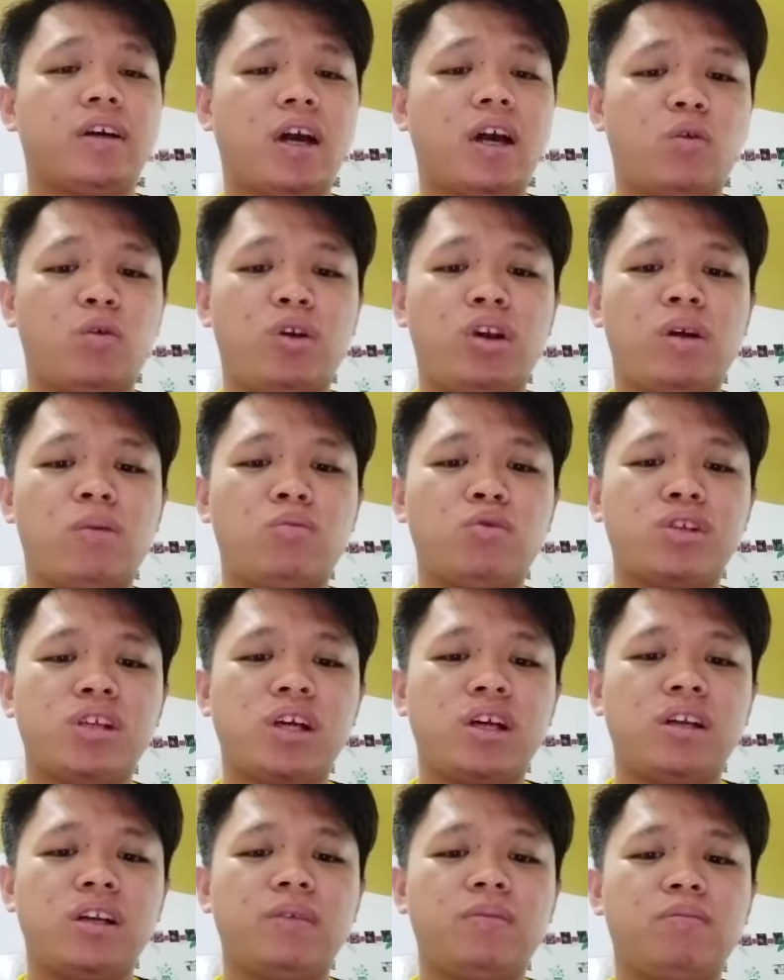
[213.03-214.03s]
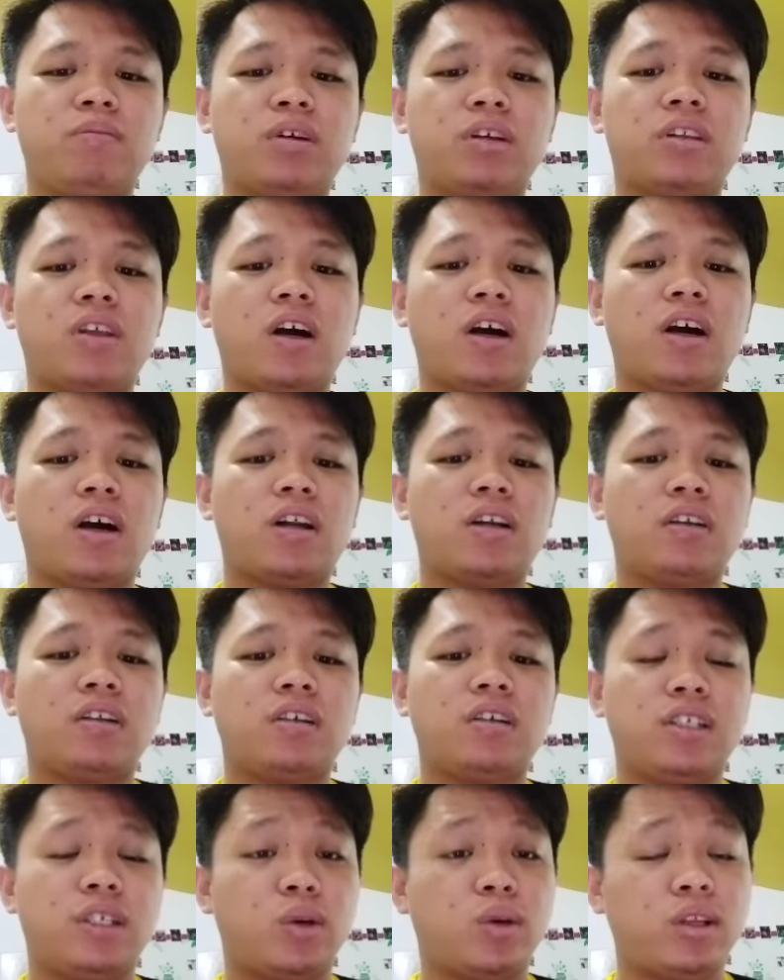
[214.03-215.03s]
Khairuddin Abusan
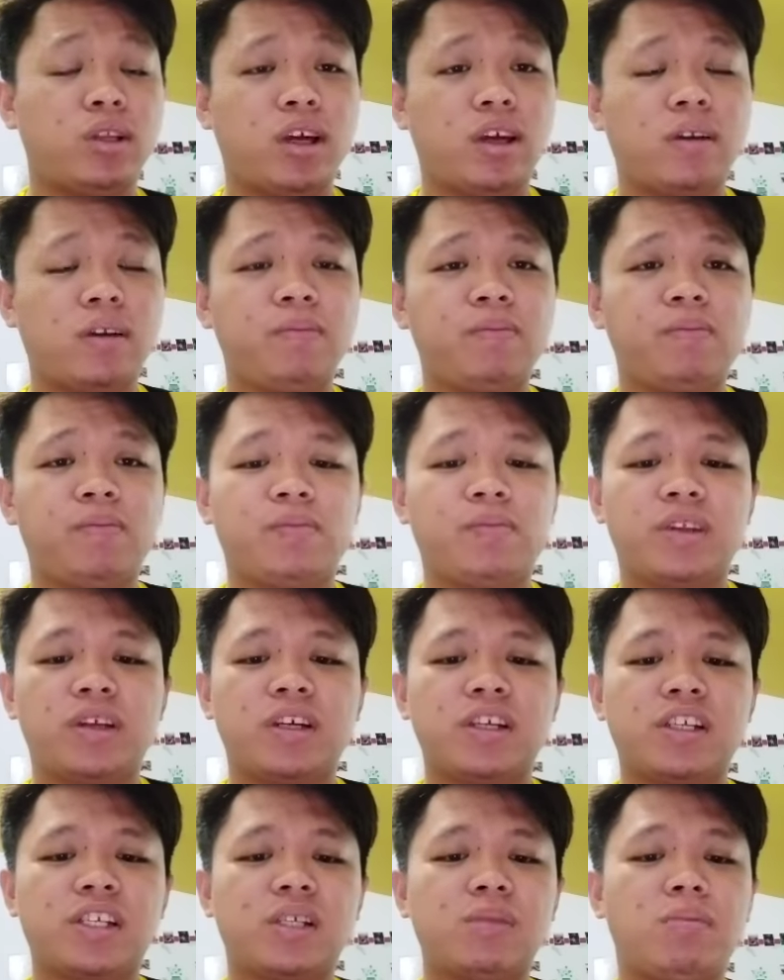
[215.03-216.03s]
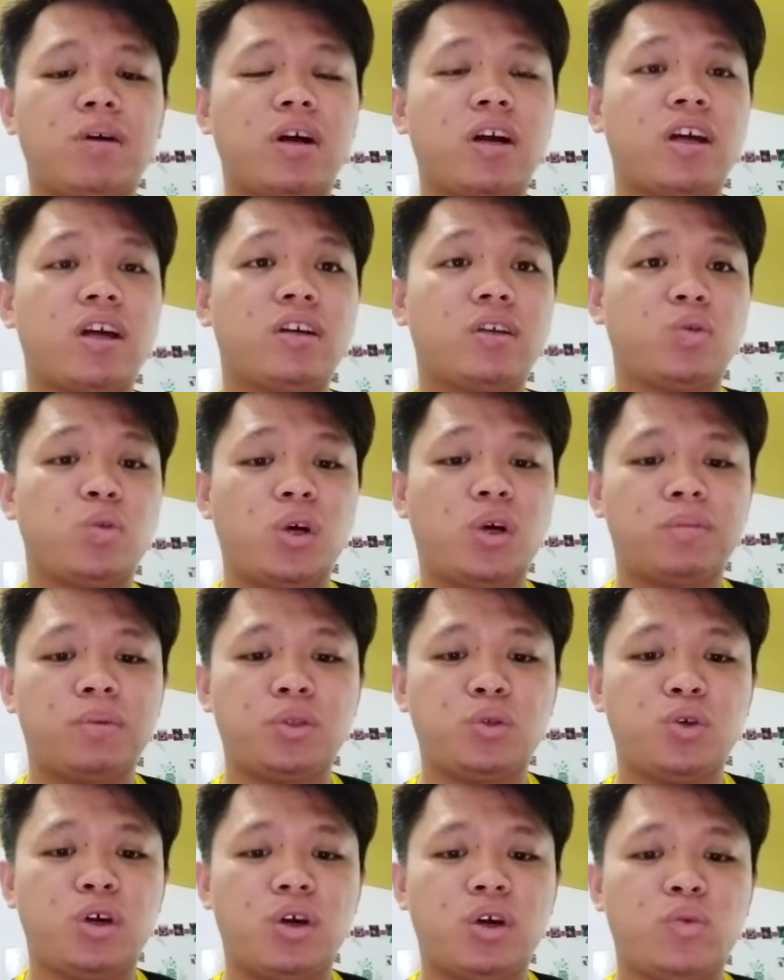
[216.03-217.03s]
meletakkan jawatan sebagai ketua
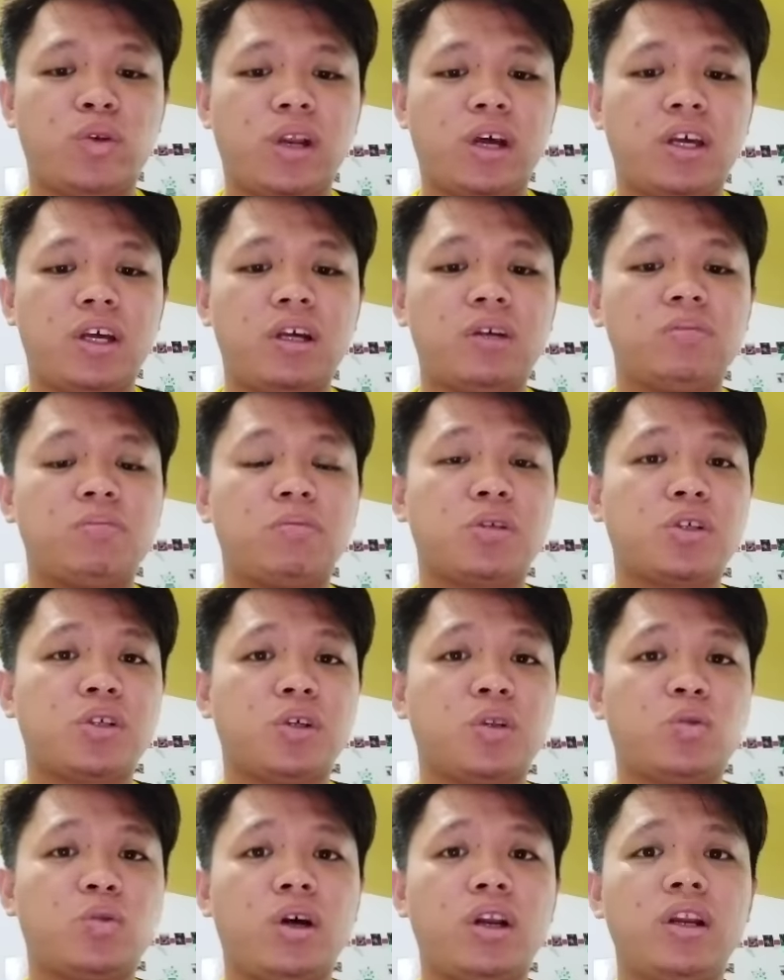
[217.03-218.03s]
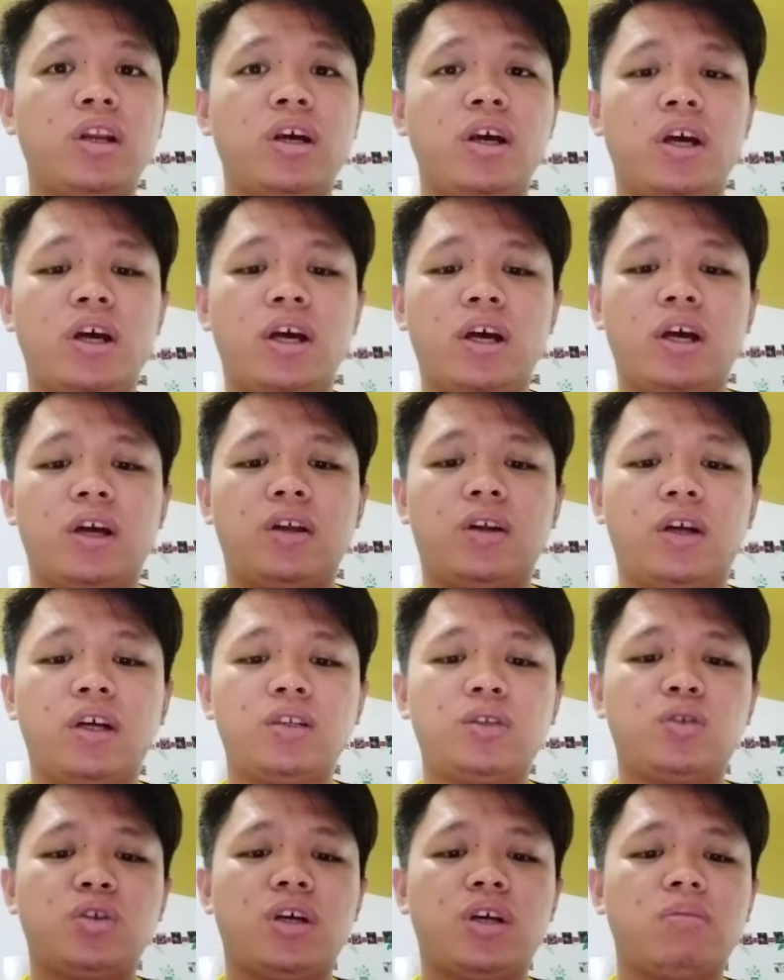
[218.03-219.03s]
pejuang wilayah persekutuan
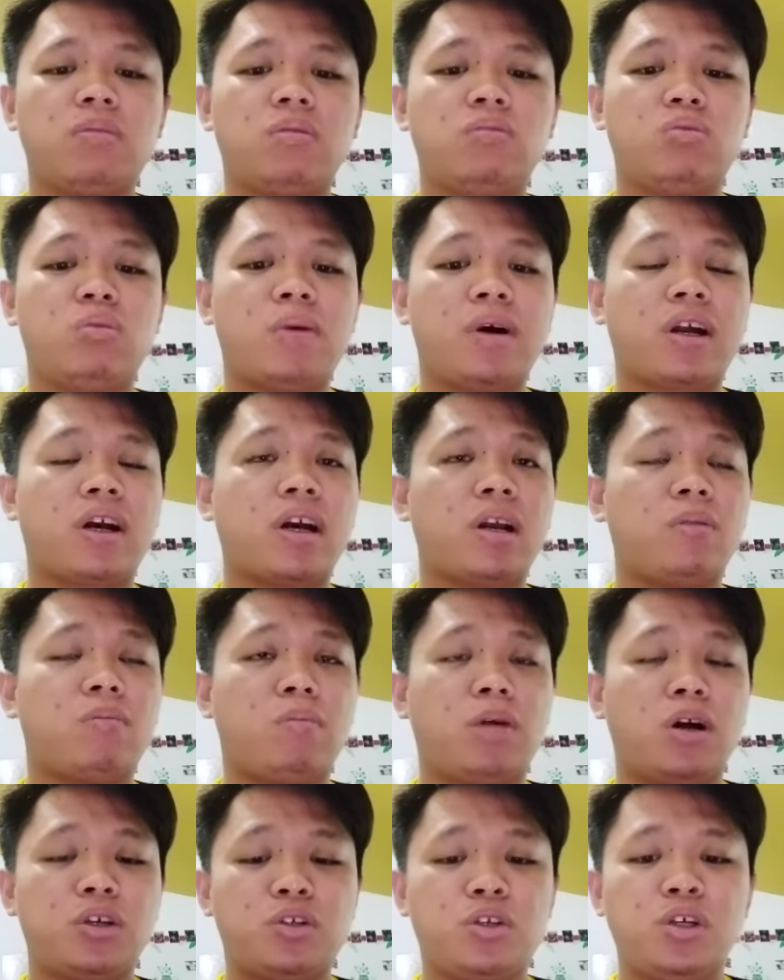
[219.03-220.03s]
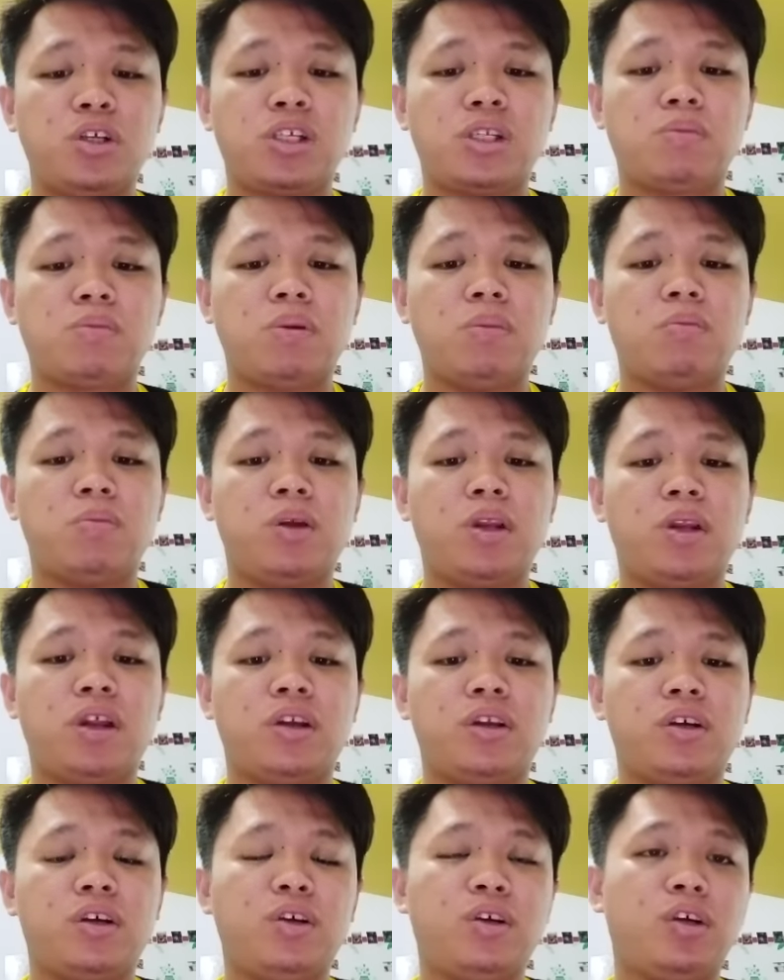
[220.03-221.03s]
dan juga membubarkan Majlis
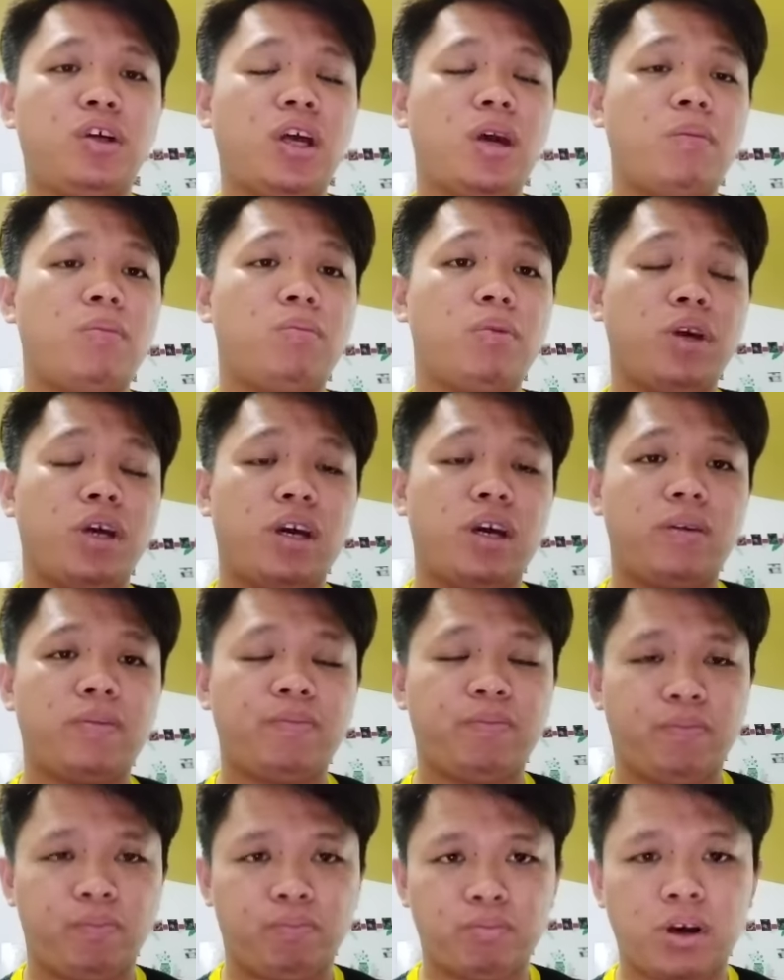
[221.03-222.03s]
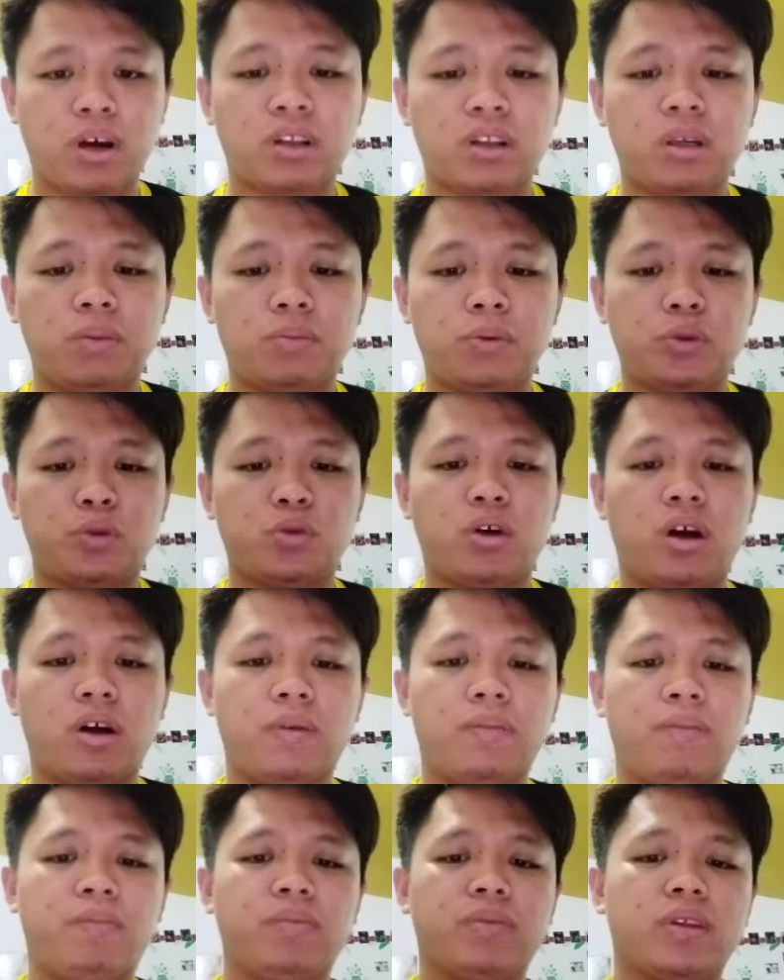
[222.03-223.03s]
Pimpinan Negeri MPN Parti
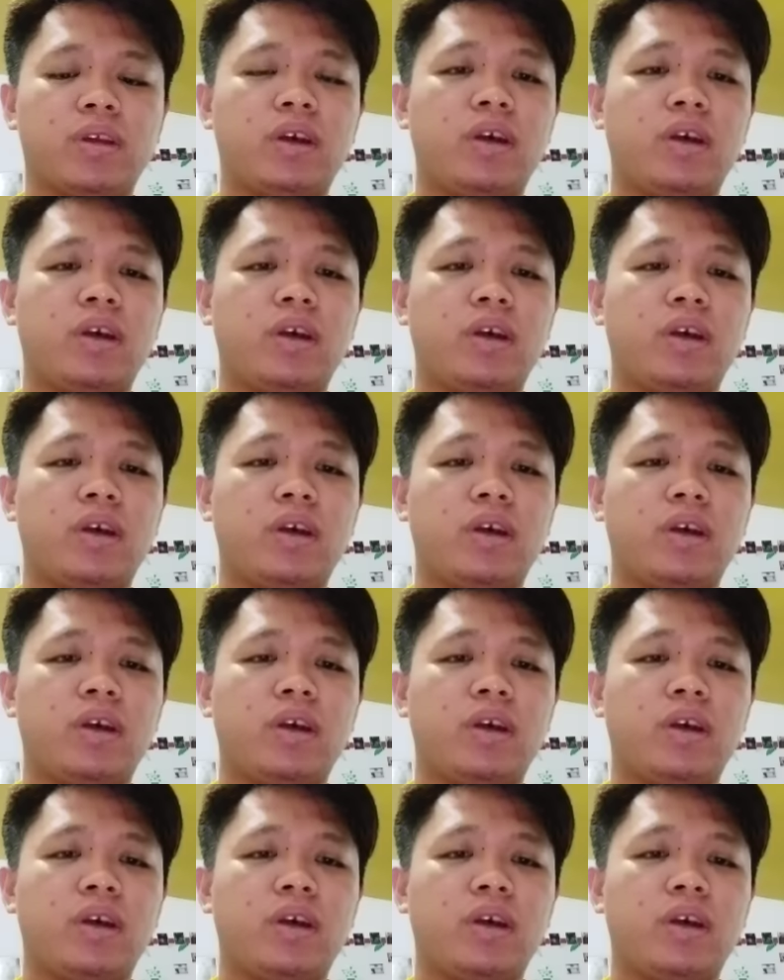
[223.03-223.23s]
Pejuang.